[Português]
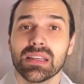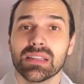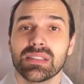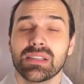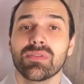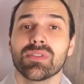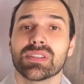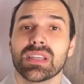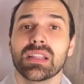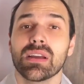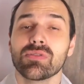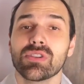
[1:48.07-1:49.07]
se você
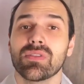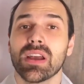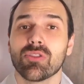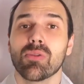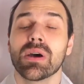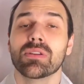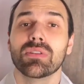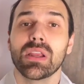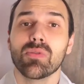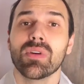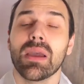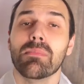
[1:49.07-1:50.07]
não tiver tomando
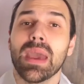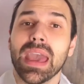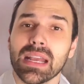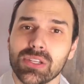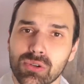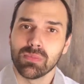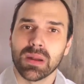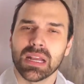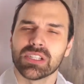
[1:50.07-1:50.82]
nenhum remédio para